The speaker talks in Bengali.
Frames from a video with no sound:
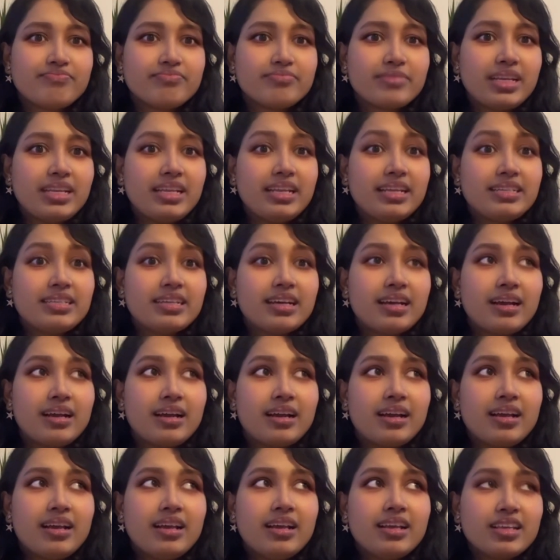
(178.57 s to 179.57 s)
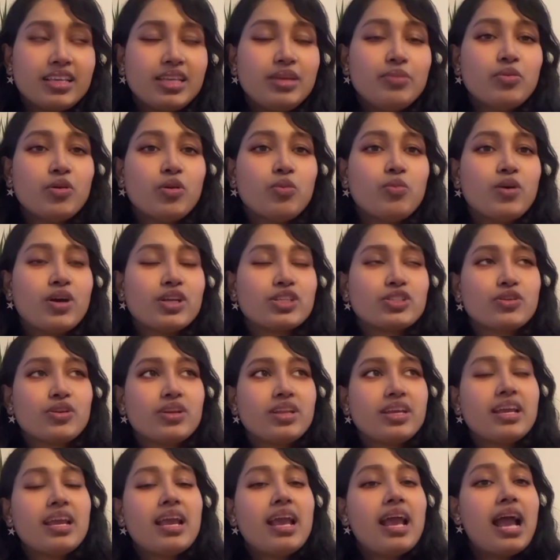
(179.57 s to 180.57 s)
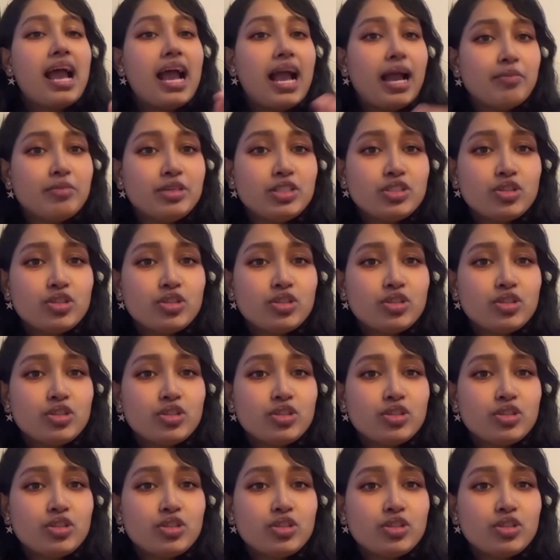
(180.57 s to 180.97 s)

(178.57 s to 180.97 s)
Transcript: মানে এটা কি বলবো আসলে আমি